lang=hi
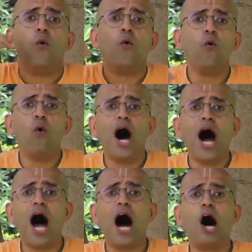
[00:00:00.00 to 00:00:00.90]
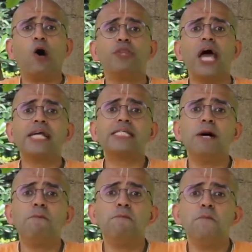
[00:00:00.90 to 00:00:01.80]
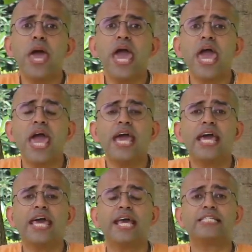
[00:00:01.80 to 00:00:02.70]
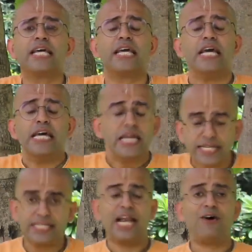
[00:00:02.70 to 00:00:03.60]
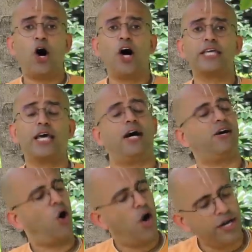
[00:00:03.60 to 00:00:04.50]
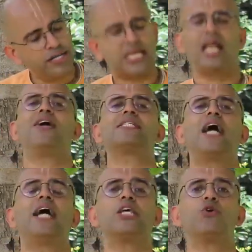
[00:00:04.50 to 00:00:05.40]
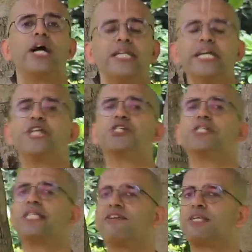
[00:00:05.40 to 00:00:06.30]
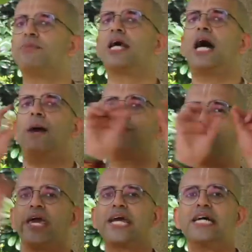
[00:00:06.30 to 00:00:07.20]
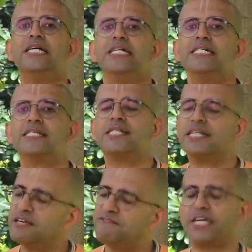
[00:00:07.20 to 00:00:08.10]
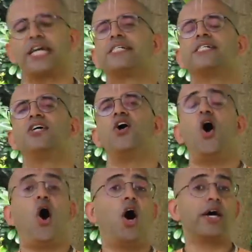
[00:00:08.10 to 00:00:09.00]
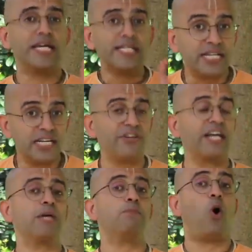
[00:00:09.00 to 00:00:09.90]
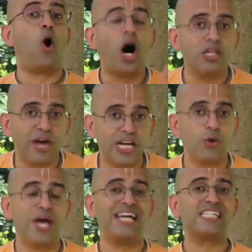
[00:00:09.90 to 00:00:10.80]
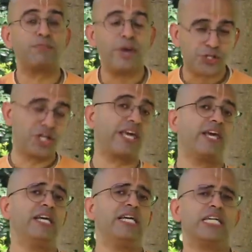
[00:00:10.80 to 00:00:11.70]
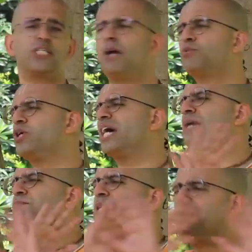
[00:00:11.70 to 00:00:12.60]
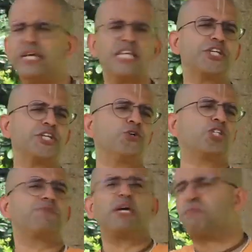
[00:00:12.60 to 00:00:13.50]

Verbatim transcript: Wow, that's amazing. इसके अलावा और क्या और इसके अलावा साथ ही यूनाइटेड नेशंस की तरफ से मिलेगा आपको एक सर्टिफिकेट और इस सर्टिफिकेट की बहुत वैल्यू है स्पेशली जब आप दुनिया के प्रीमियर इंस्टीट्यूट्स में